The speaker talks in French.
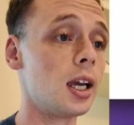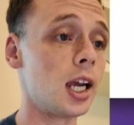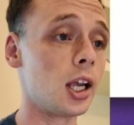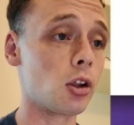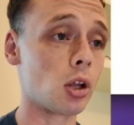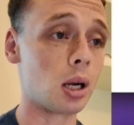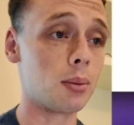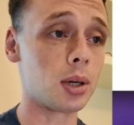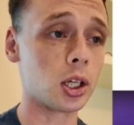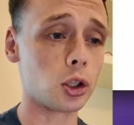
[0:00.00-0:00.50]
Et
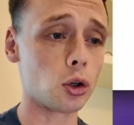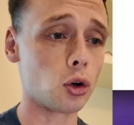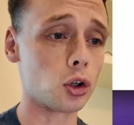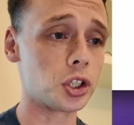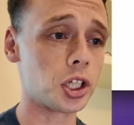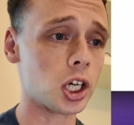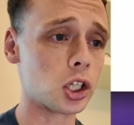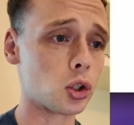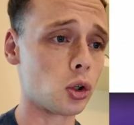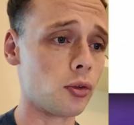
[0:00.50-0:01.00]
dans la barre de
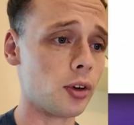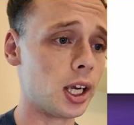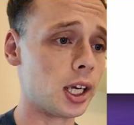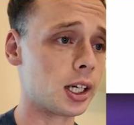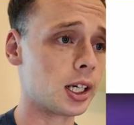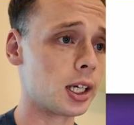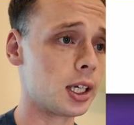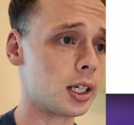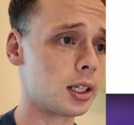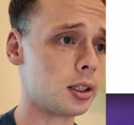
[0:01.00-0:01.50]
recherche, on va
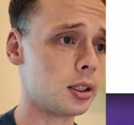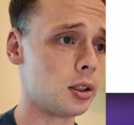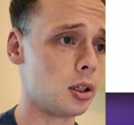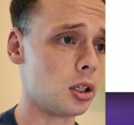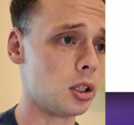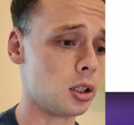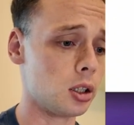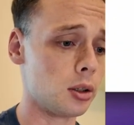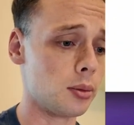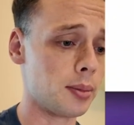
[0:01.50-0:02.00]
écrire
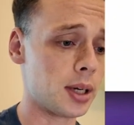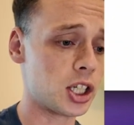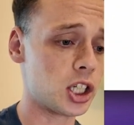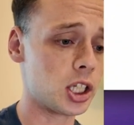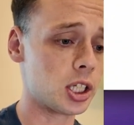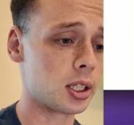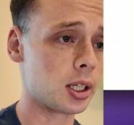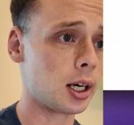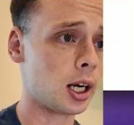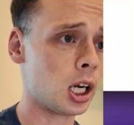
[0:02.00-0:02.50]
euh,
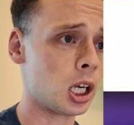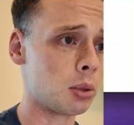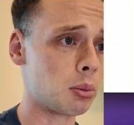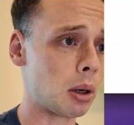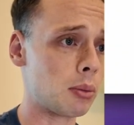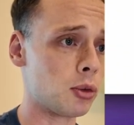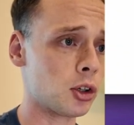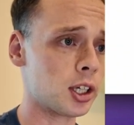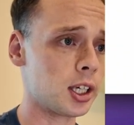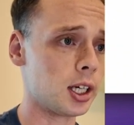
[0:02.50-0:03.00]
magistral,
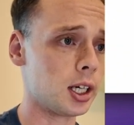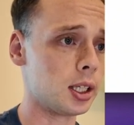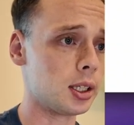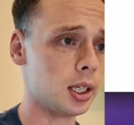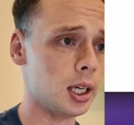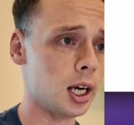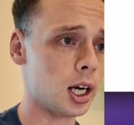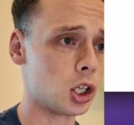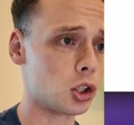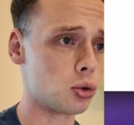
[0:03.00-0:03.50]
normalement, qui a
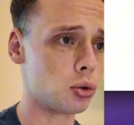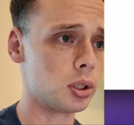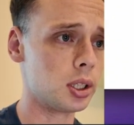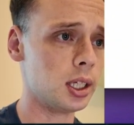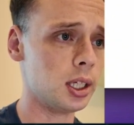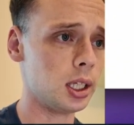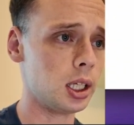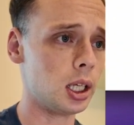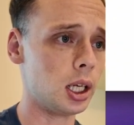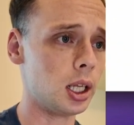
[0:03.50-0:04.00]
été
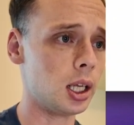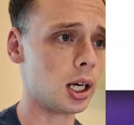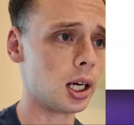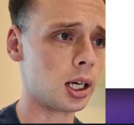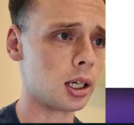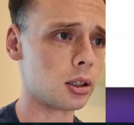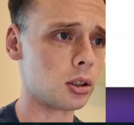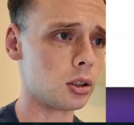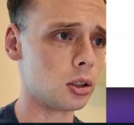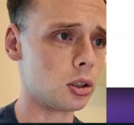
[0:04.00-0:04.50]
ajouté il y
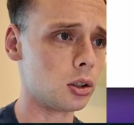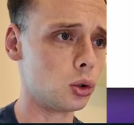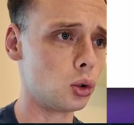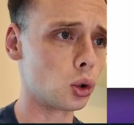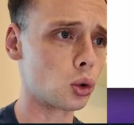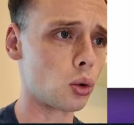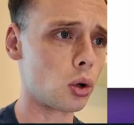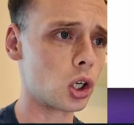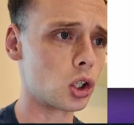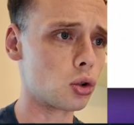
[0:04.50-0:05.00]
a
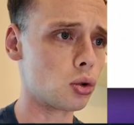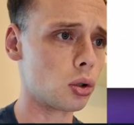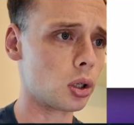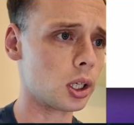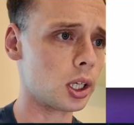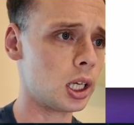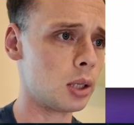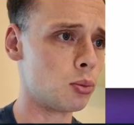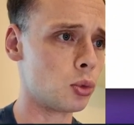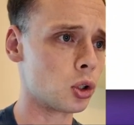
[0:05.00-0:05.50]
2-3 euh,
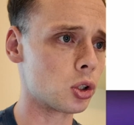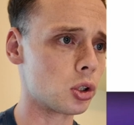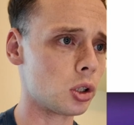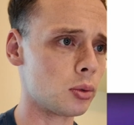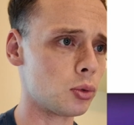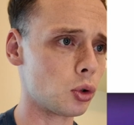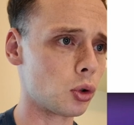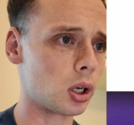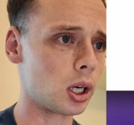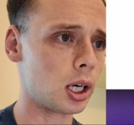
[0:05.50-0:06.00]
jours, il me
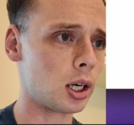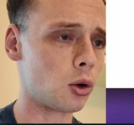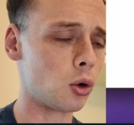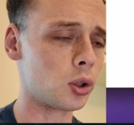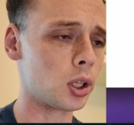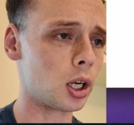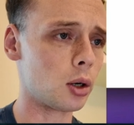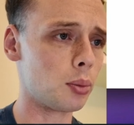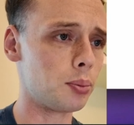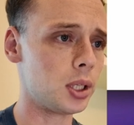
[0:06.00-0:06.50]
semble. Donc là,
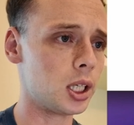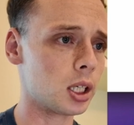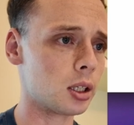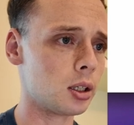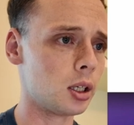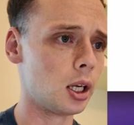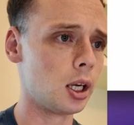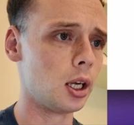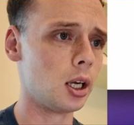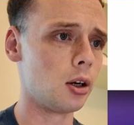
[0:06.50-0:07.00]
on a le bien
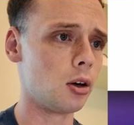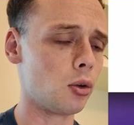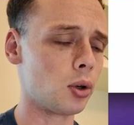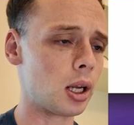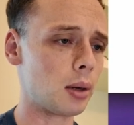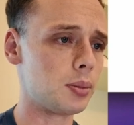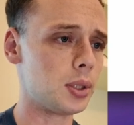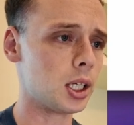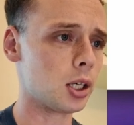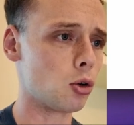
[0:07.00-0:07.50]

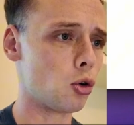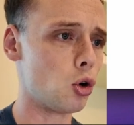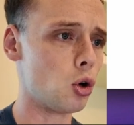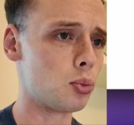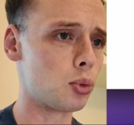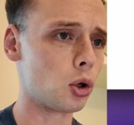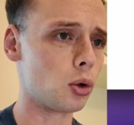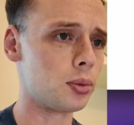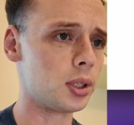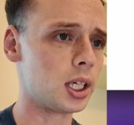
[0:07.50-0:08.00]
on a bien
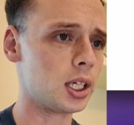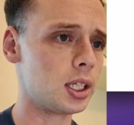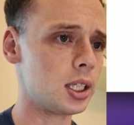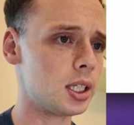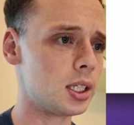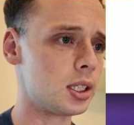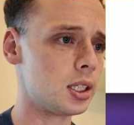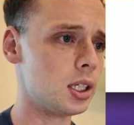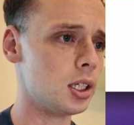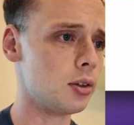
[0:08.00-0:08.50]
le premier
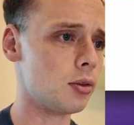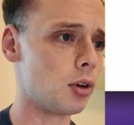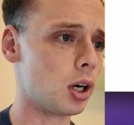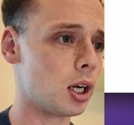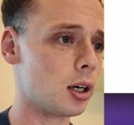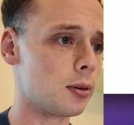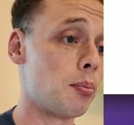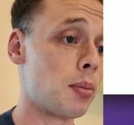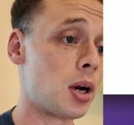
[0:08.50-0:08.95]
ici. Voilà.